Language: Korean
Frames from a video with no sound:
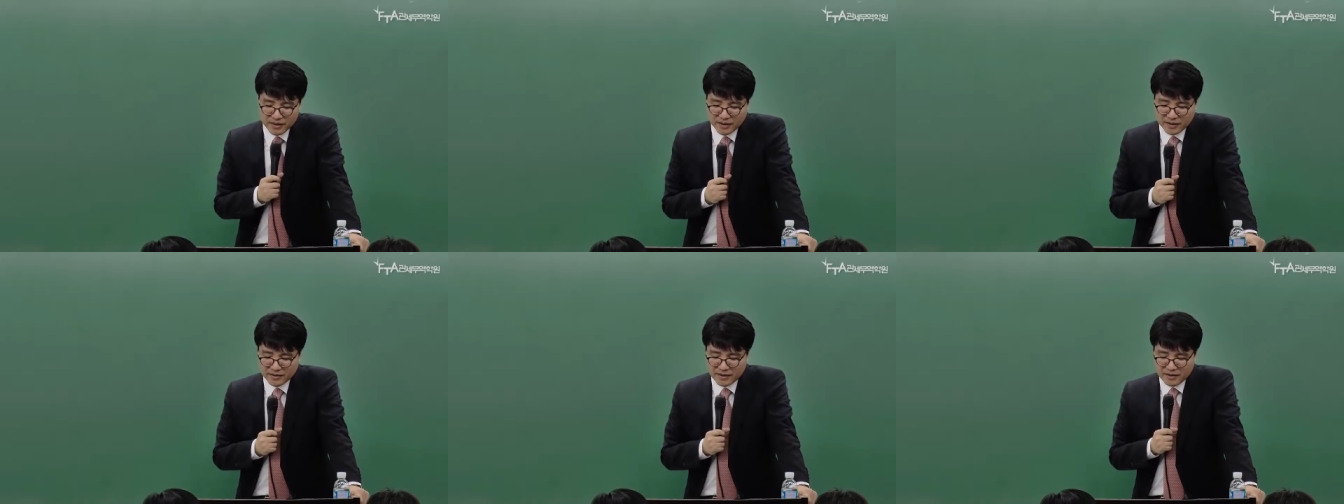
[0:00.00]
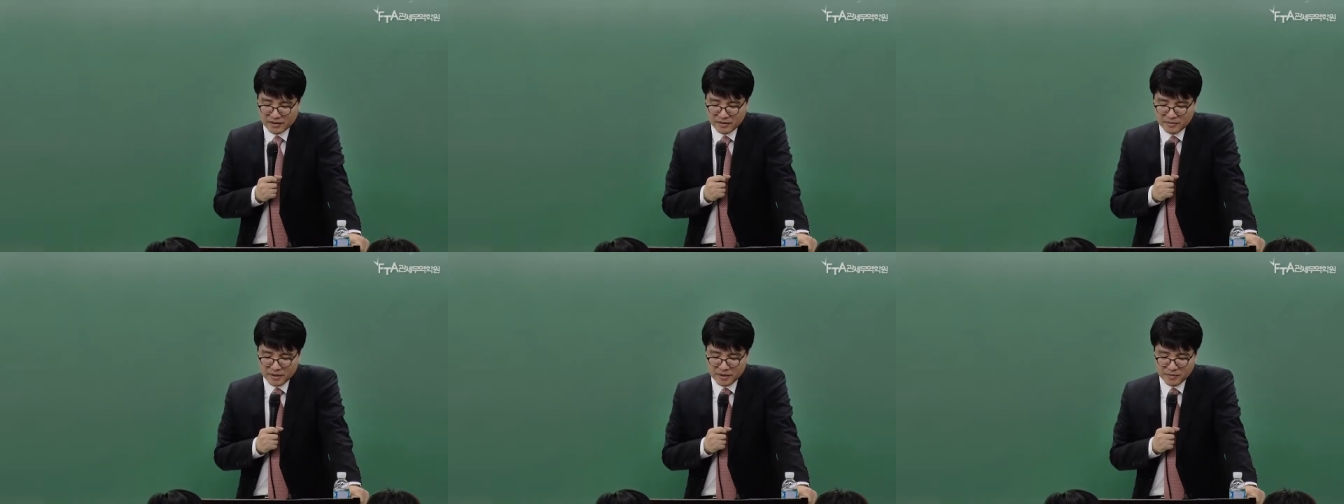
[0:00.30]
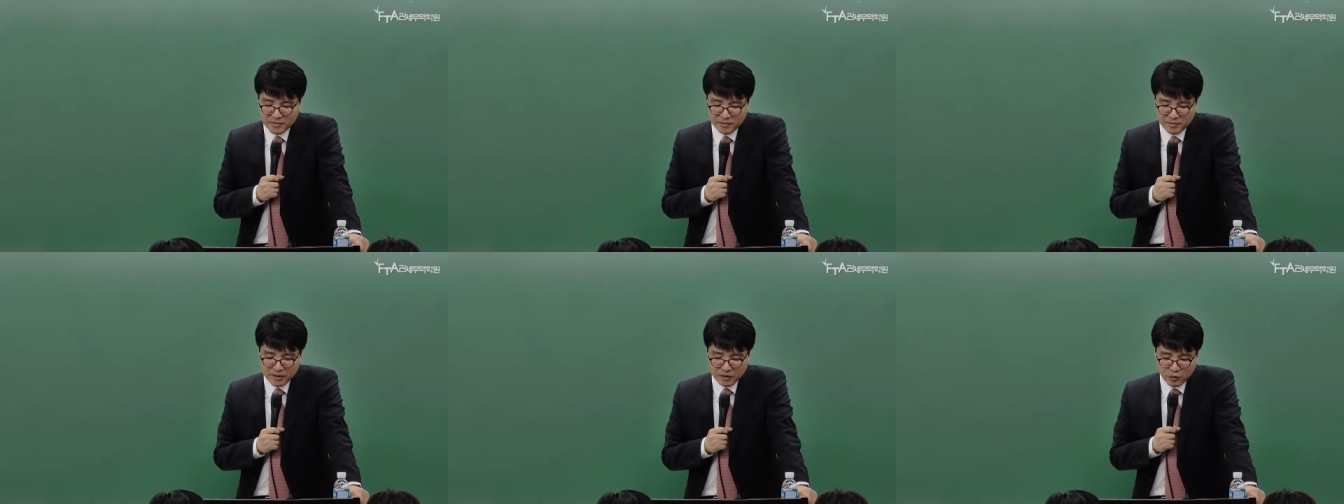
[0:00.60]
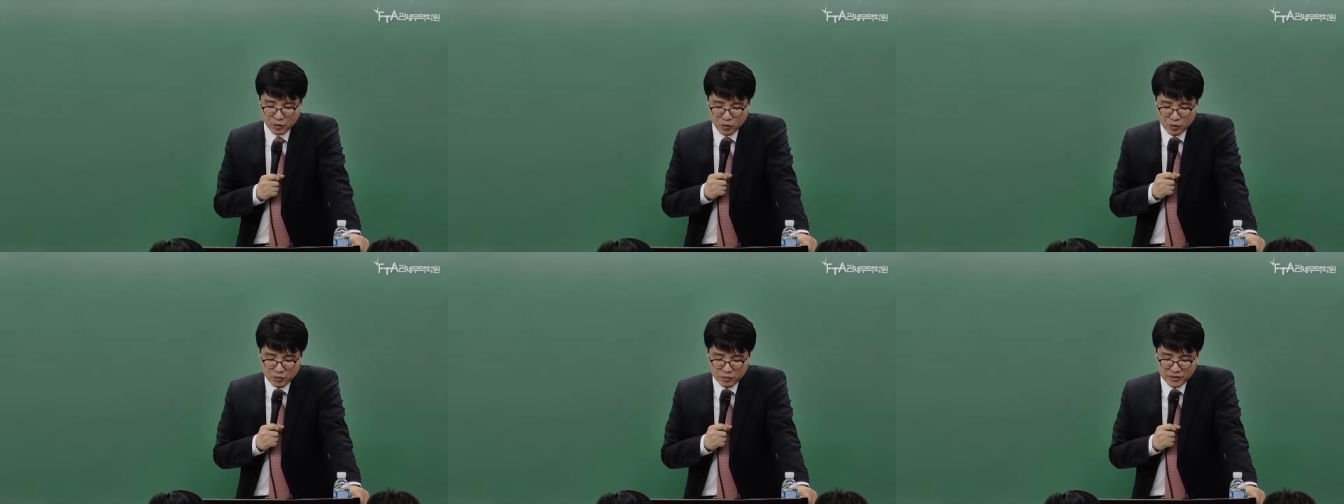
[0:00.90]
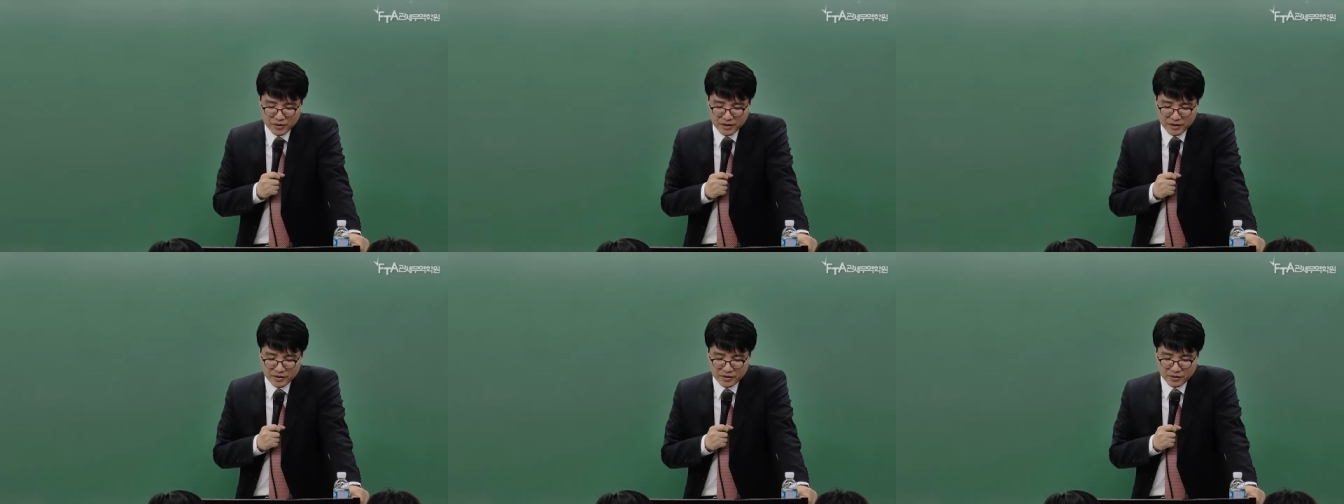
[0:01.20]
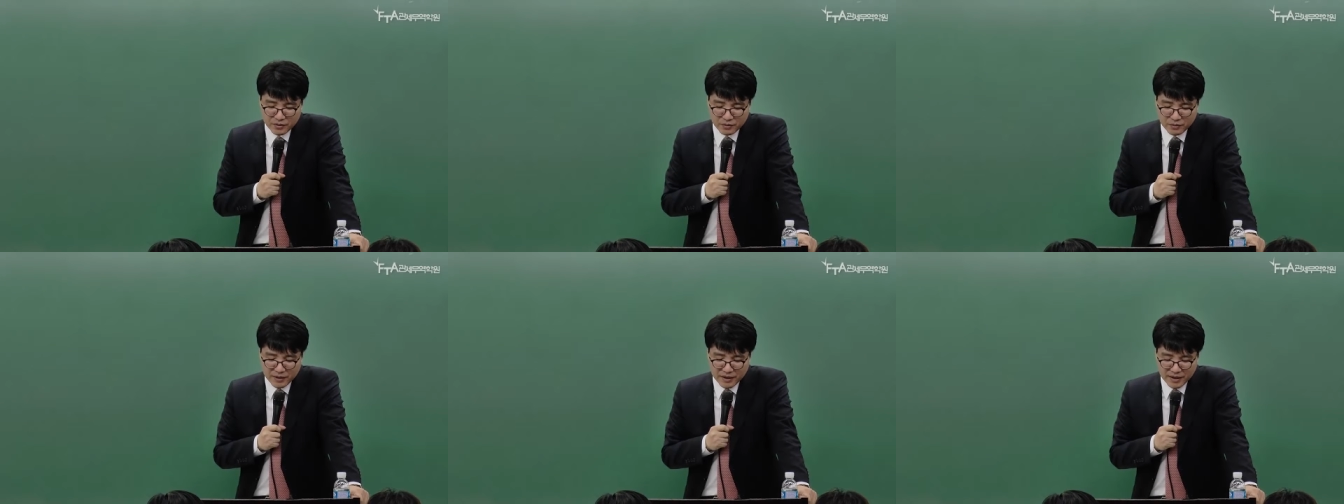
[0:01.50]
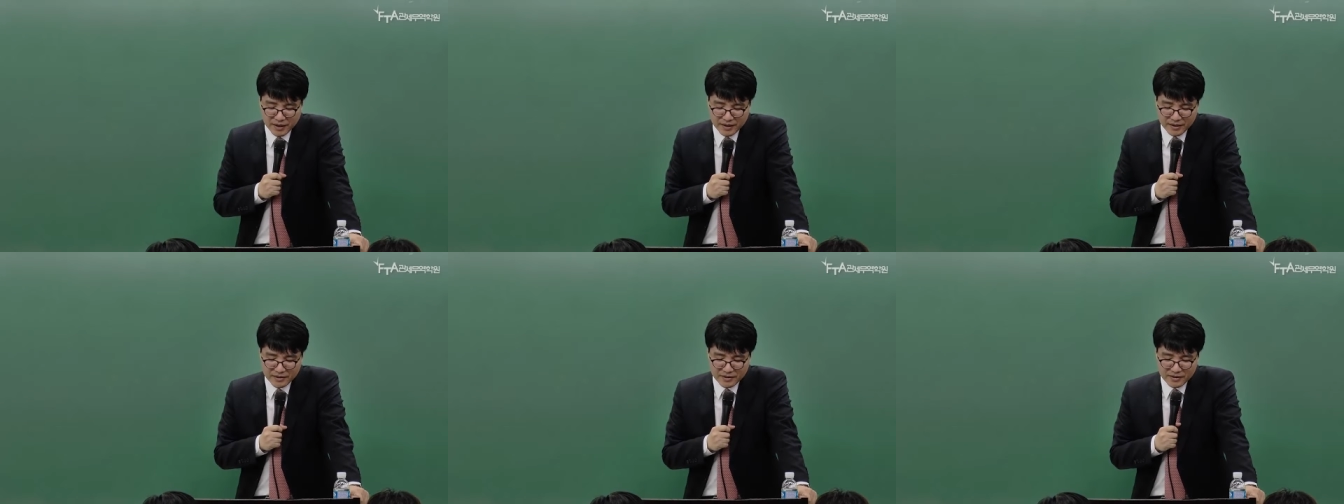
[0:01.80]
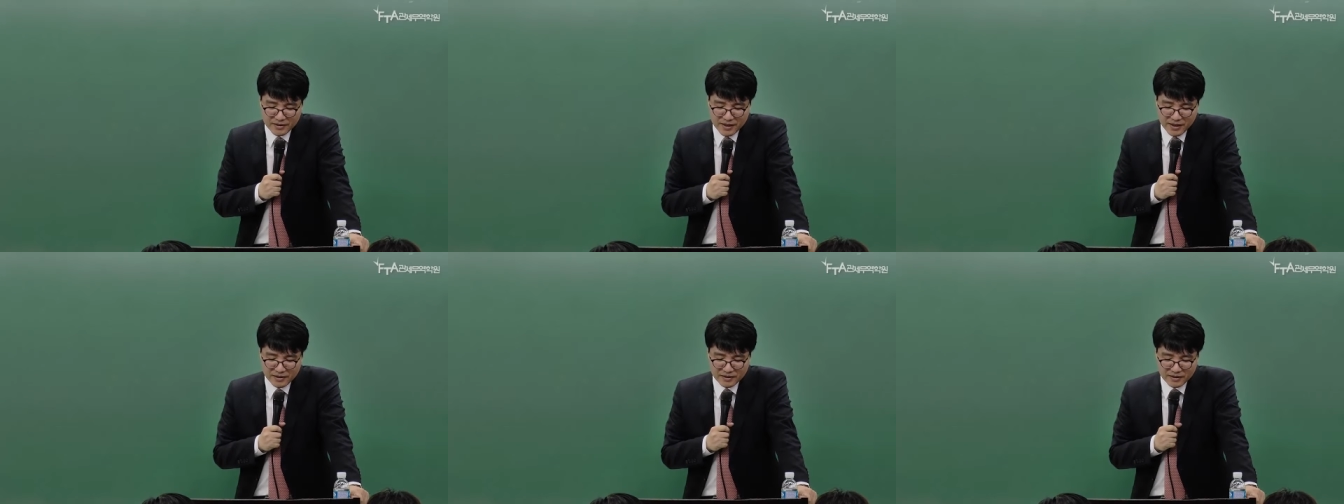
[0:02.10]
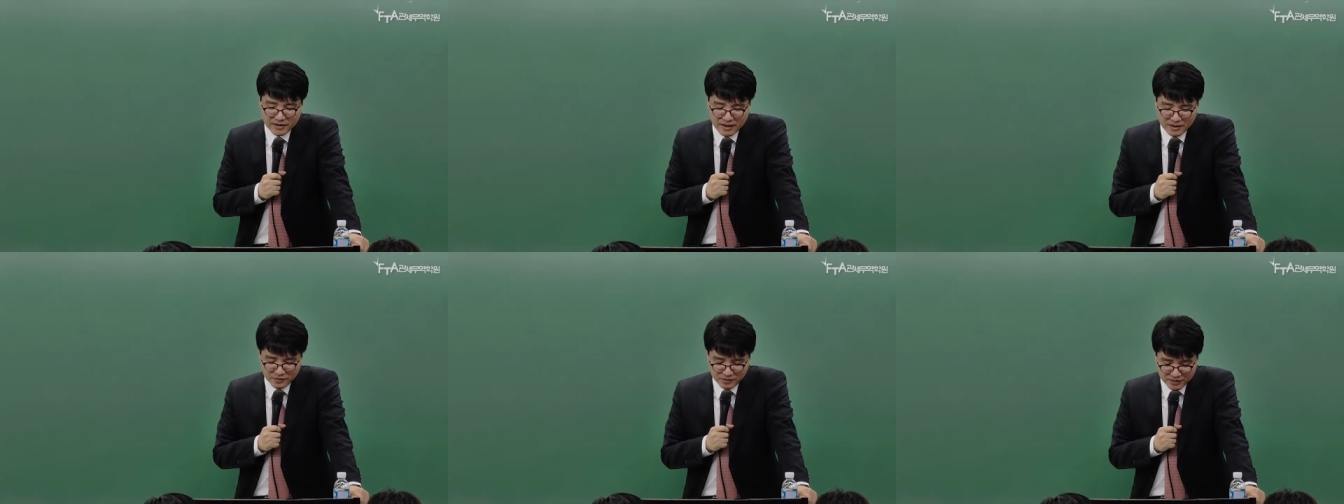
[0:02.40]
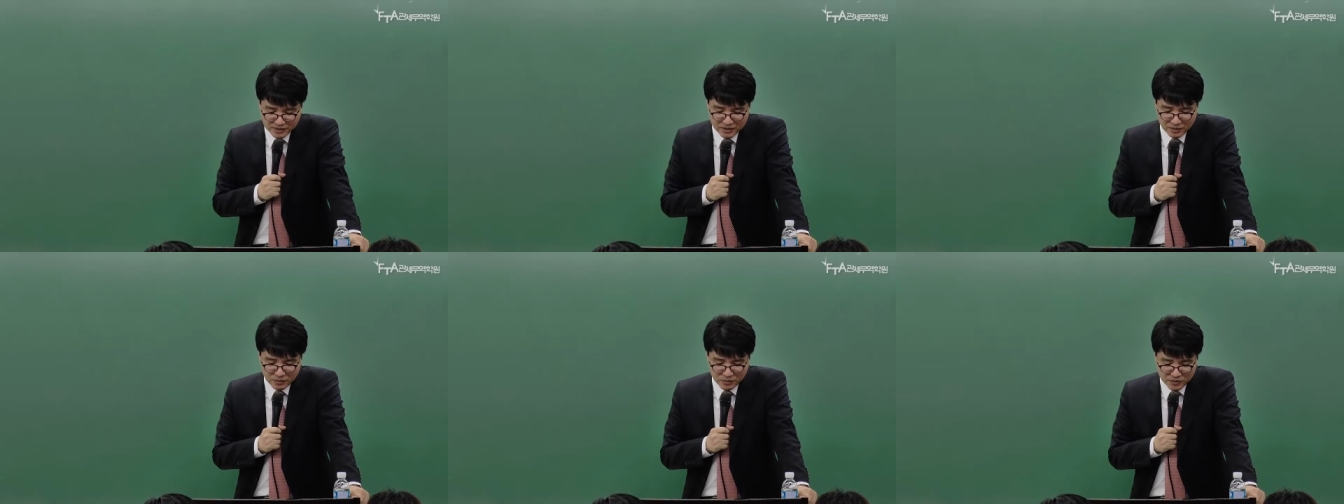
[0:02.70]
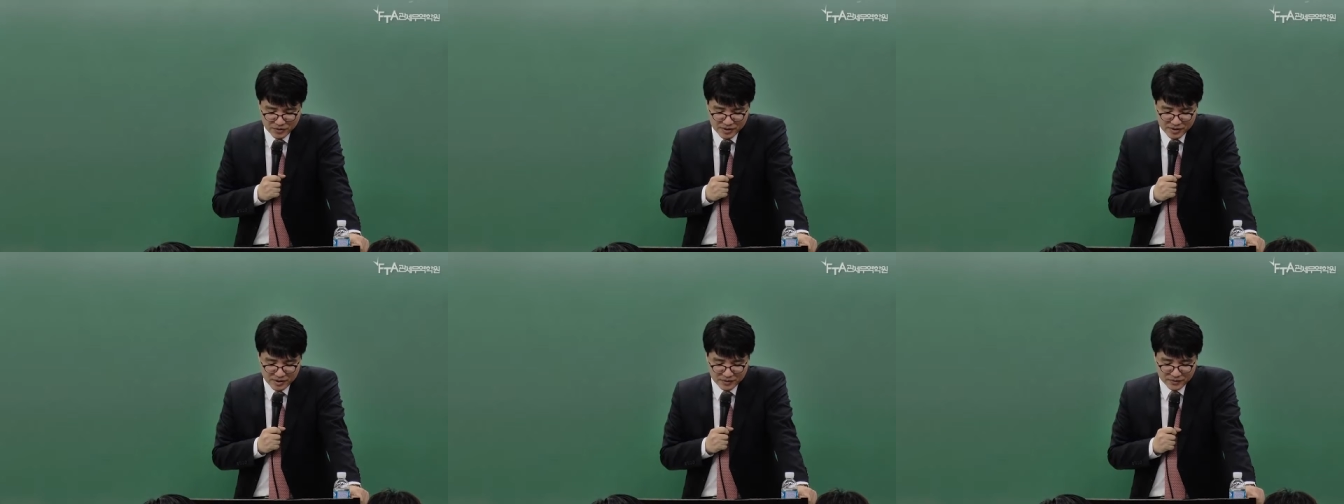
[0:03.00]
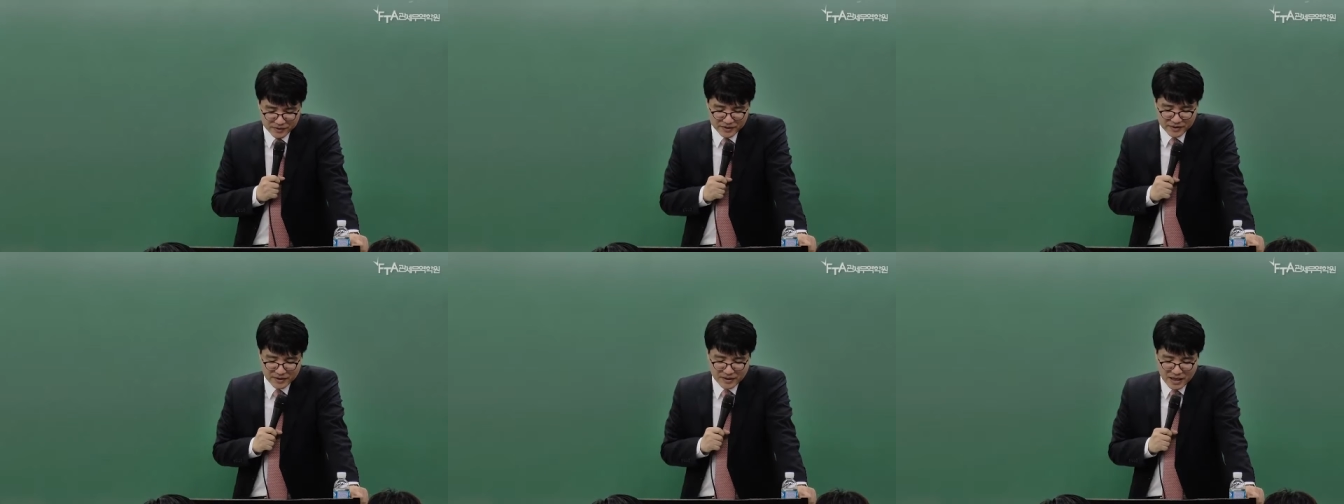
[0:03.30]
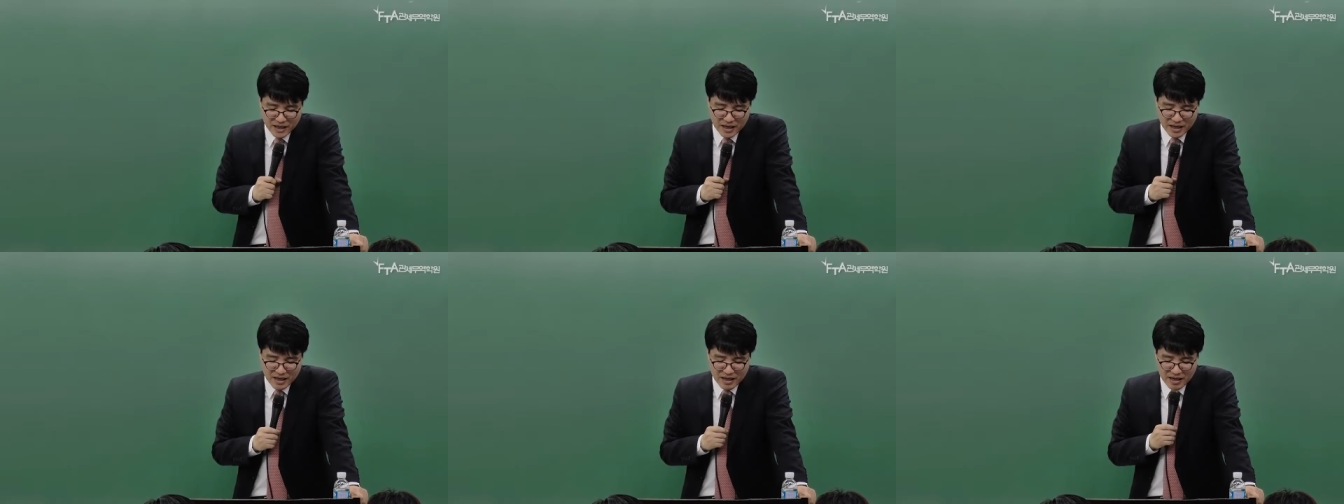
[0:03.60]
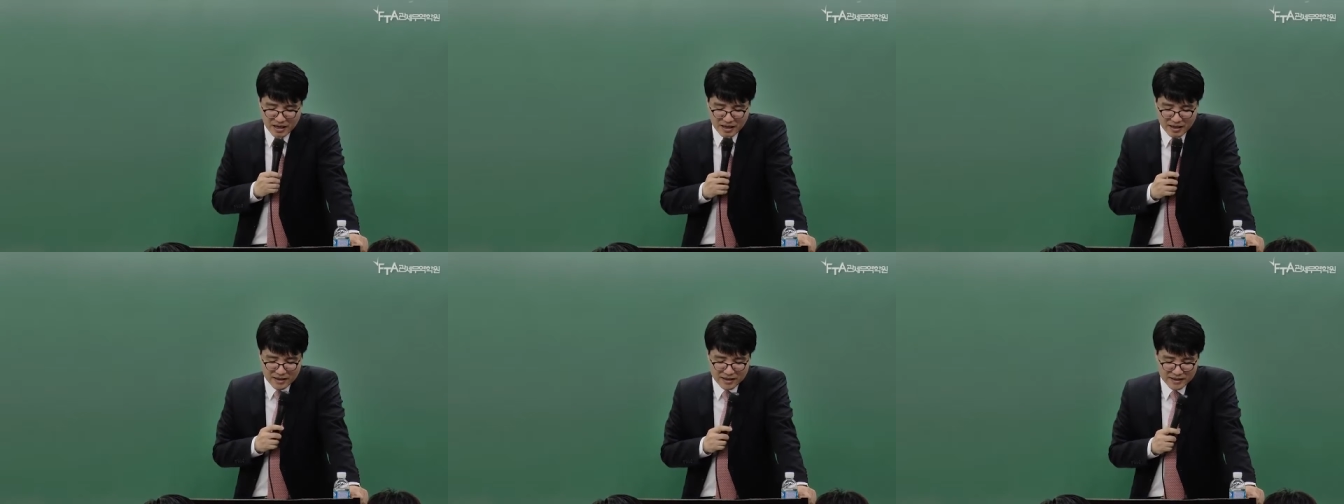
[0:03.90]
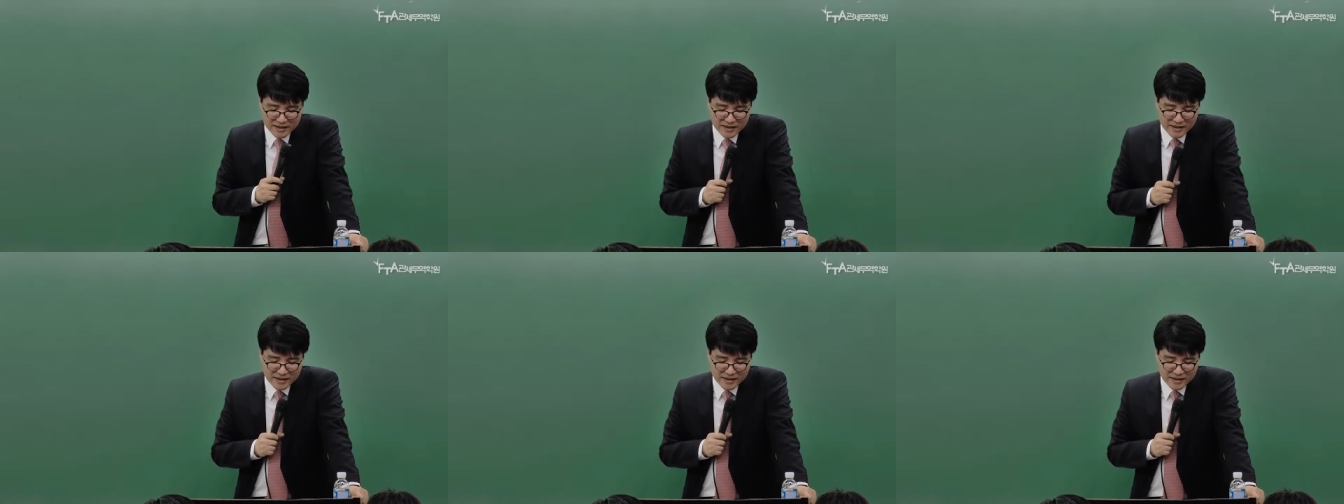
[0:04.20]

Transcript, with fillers: 해당 금액 명백 구분되는 경우에 제거를 할 수 있다. 공제를 할 수 있다.